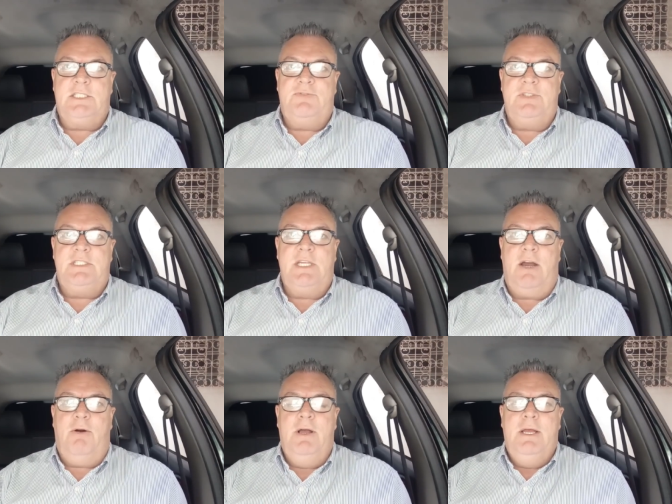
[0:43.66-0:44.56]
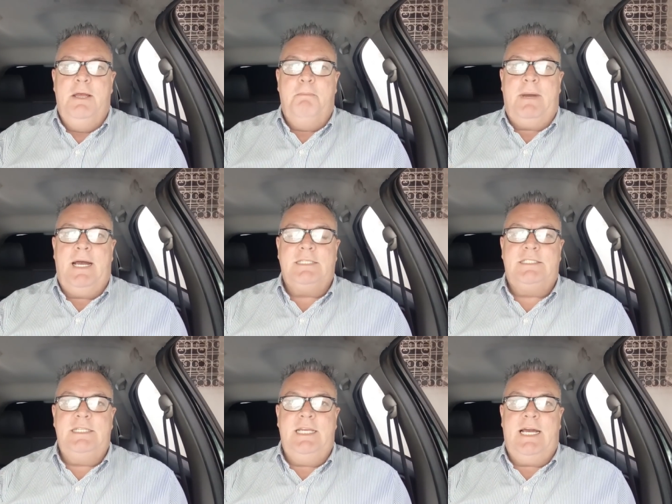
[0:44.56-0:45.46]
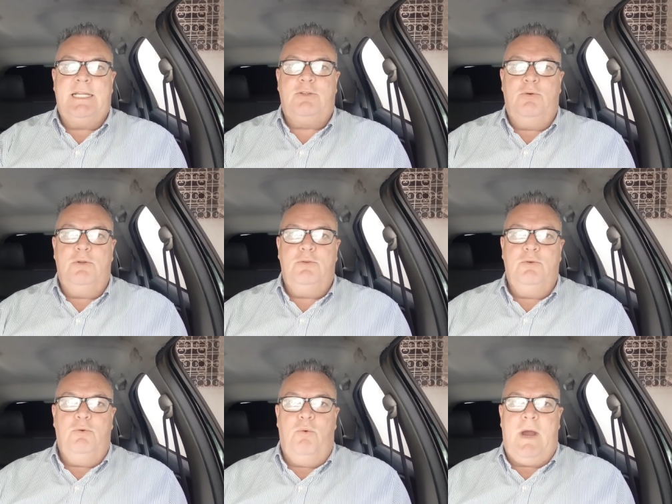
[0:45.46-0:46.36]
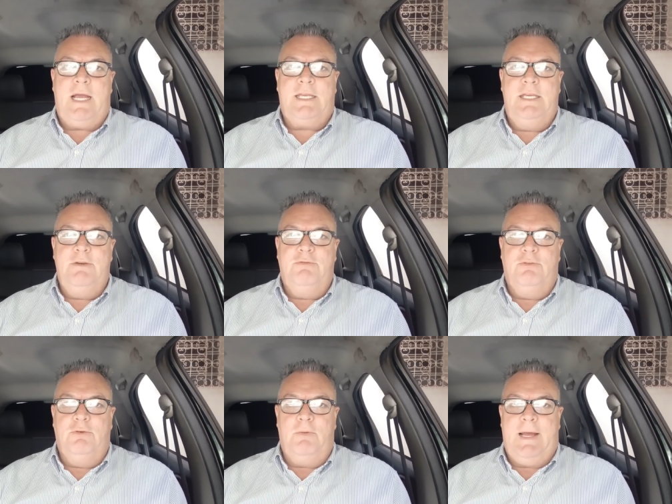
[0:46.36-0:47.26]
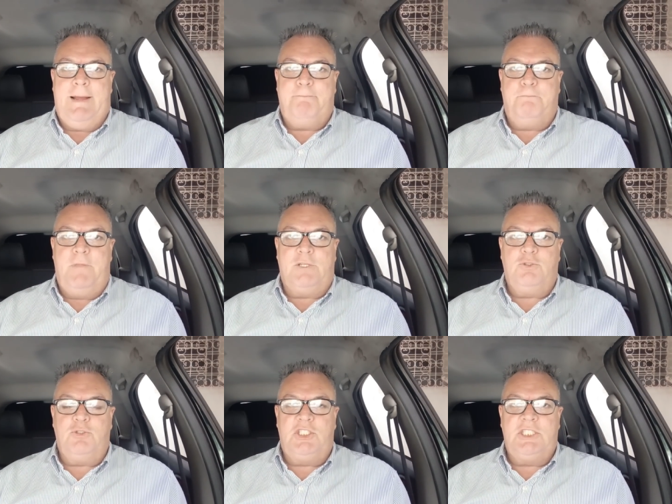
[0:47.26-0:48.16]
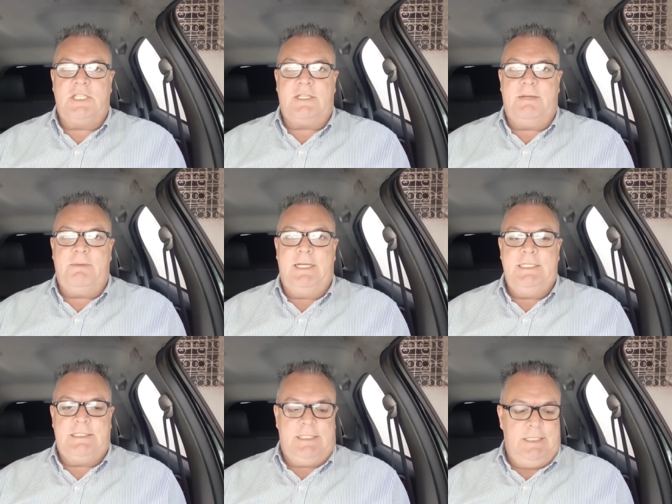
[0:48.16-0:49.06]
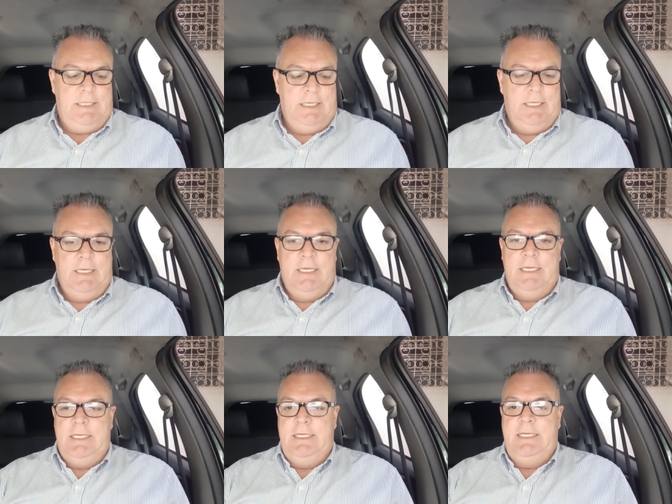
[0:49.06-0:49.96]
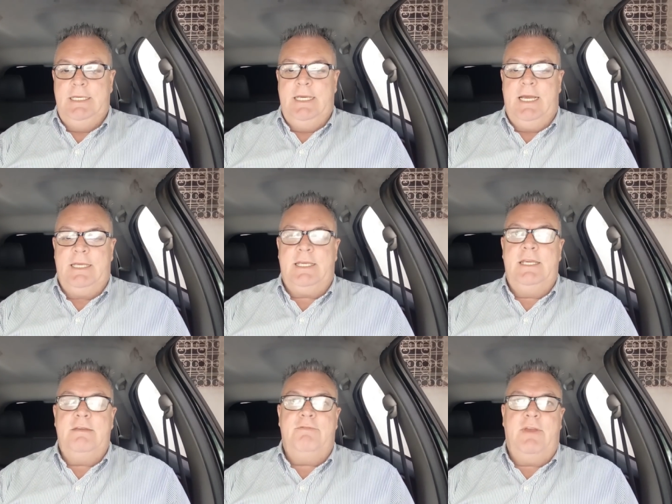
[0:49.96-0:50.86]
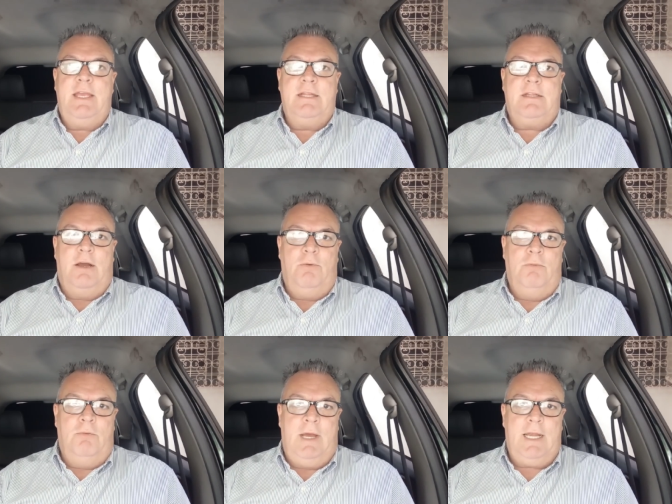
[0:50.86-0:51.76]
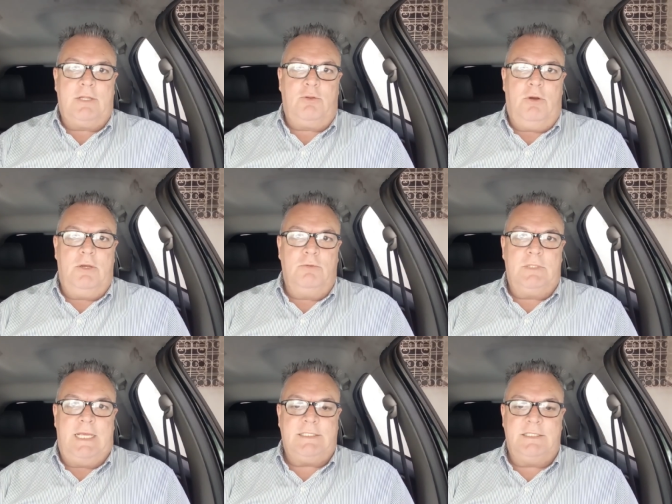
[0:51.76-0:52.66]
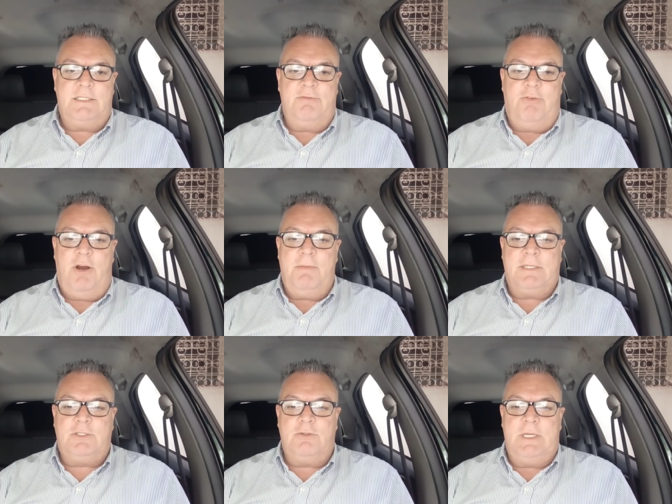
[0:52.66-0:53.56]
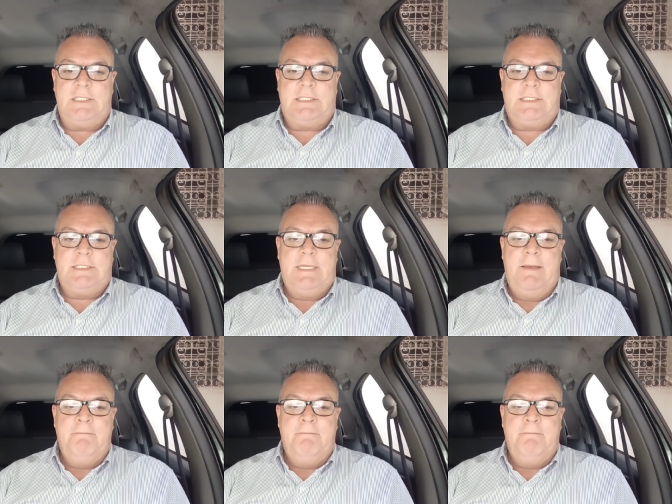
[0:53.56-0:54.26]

artificial para rastrear todo o arquivo a, ah, da Justiça Trabalhista e, e aqui vem então um relatório dessas informações.